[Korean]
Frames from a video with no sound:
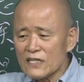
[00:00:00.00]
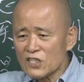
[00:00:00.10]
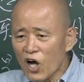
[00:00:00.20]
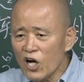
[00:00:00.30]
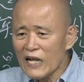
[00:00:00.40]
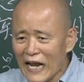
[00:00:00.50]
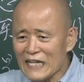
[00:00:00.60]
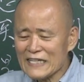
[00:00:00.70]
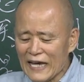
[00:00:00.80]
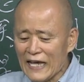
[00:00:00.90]

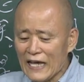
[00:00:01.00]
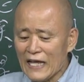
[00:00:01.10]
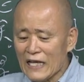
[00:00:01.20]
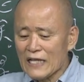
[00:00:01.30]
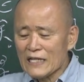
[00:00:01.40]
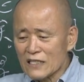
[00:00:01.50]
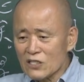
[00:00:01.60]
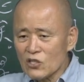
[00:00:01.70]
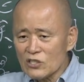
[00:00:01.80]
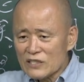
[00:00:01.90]
10날개.
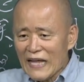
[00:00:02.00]
그건